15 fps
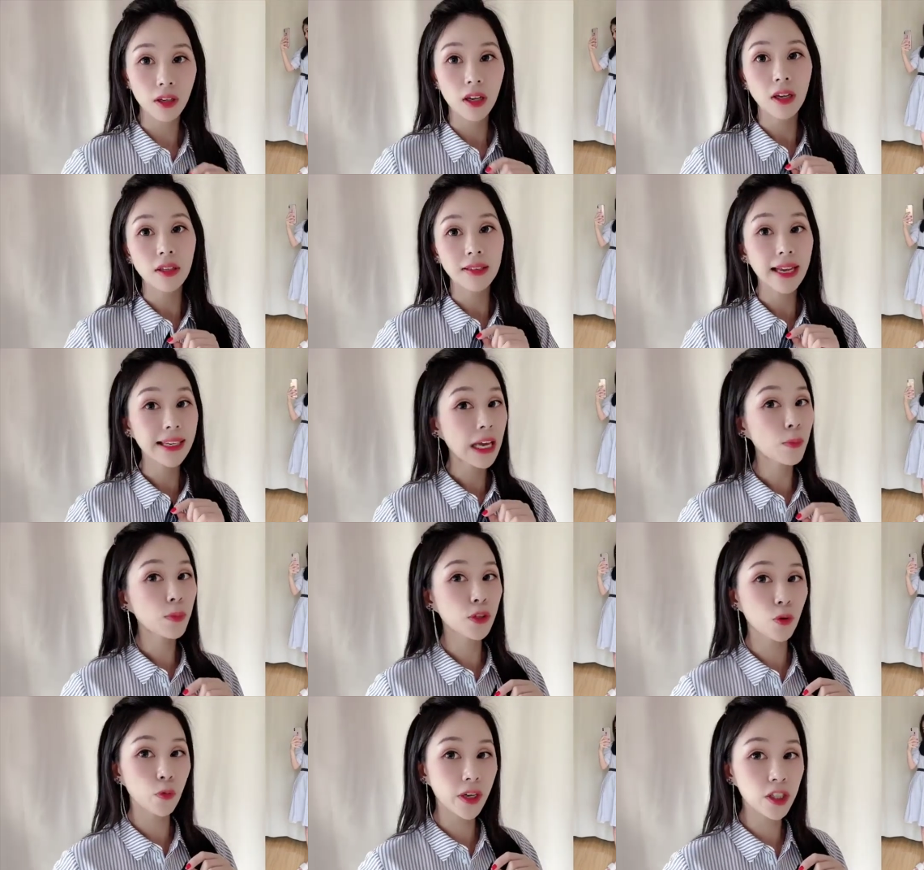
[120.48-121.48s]
它腰部
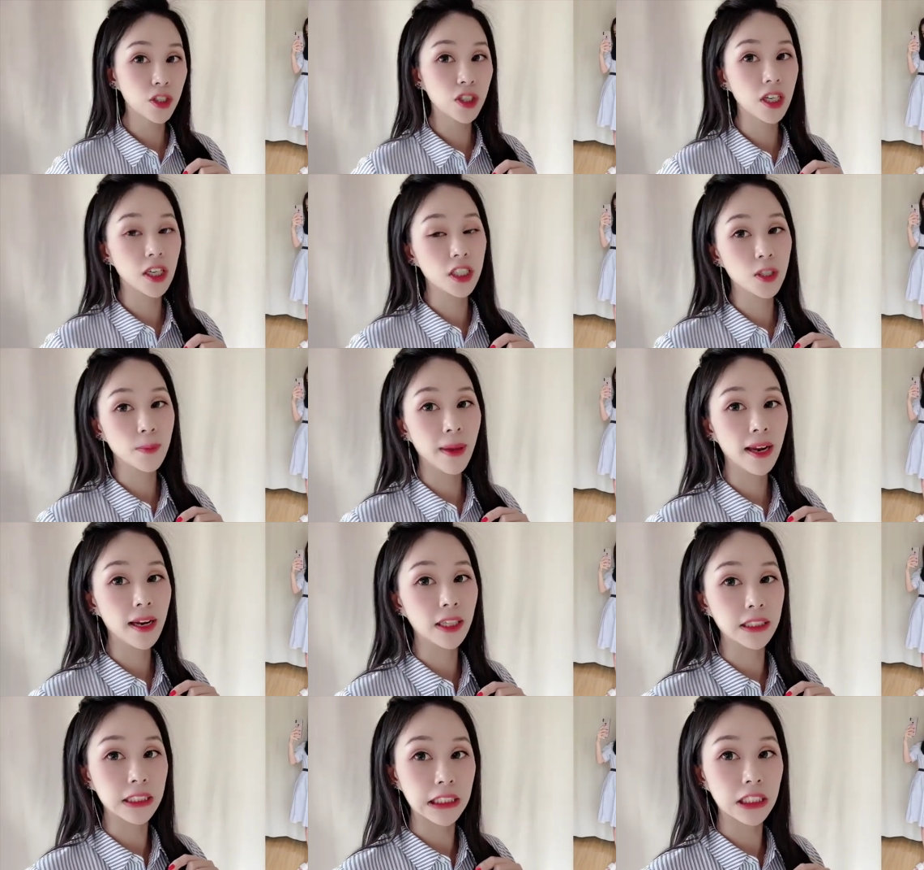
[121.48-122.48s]
的位置呢是配
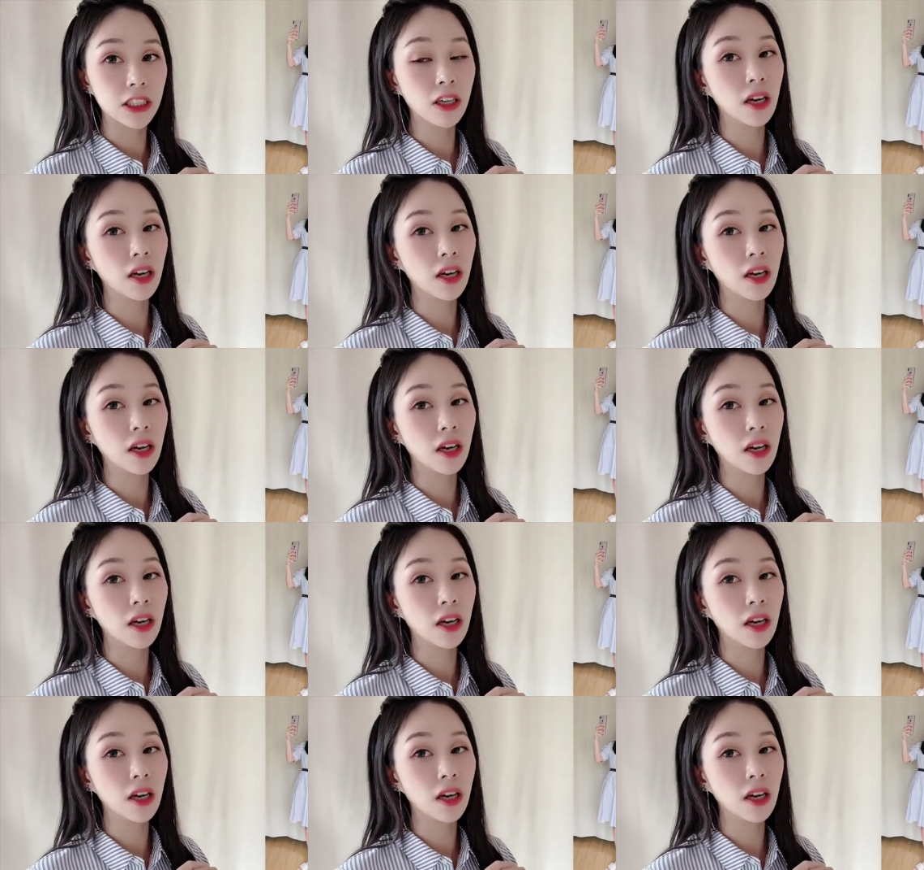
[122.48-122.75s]
了一个